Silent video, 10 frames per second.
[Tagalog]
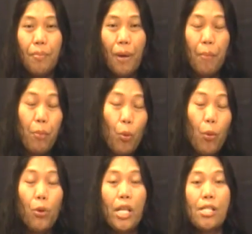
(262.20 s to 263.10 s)

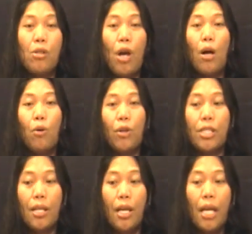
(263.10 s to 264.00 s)
magpupunas yung ako
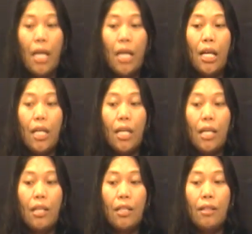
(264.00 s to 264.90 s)
kasi
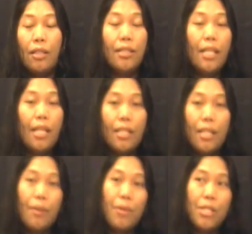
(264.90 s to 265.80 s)
hindi na,
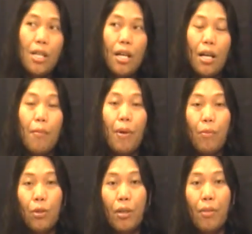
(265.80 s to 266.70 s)
hindi naman siya
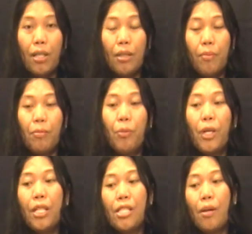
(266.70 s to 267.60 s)
capable na mag, mm,
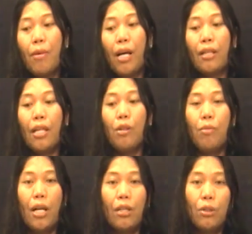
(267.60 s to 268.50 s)
pwede siya makatayo,
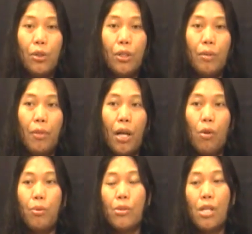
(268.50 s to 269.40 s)
makaturn,
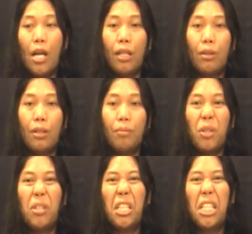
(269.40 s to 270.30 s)
makaupo sa, pero
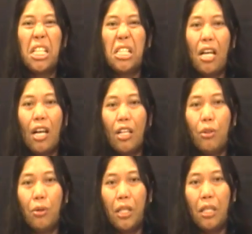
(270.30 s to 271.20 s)
hindi na siya,
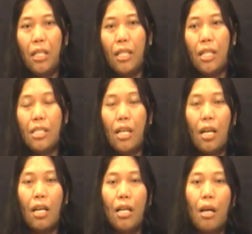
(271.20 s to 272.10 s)
ano eh, hindi na
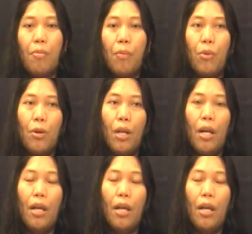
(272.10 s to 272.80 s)
siya capable